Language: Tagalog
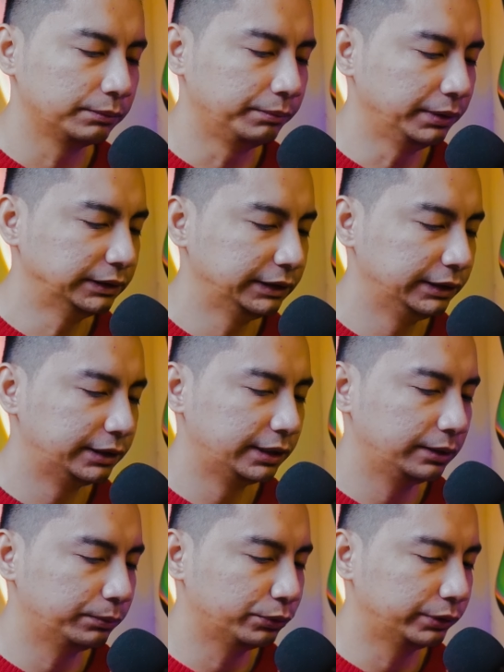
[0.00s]
Bisita
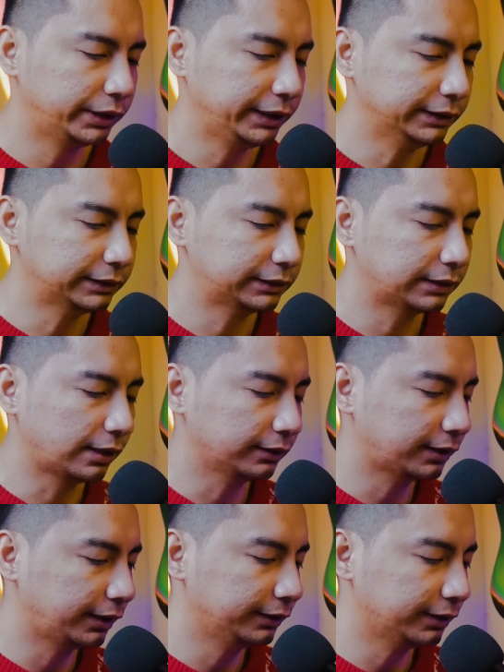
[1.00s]
ni Buntis ang
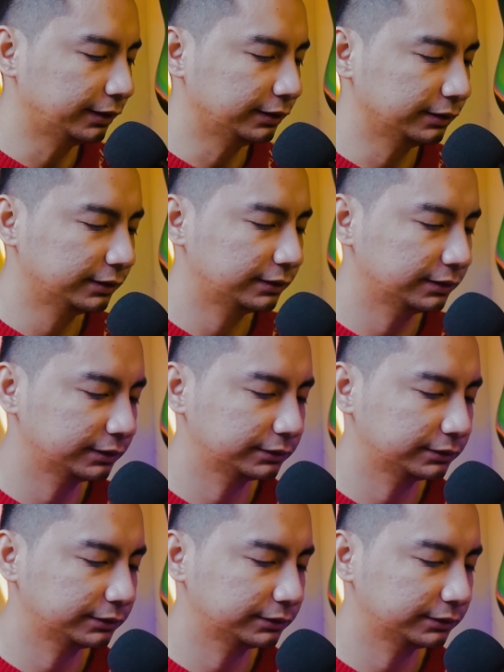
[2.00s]
title.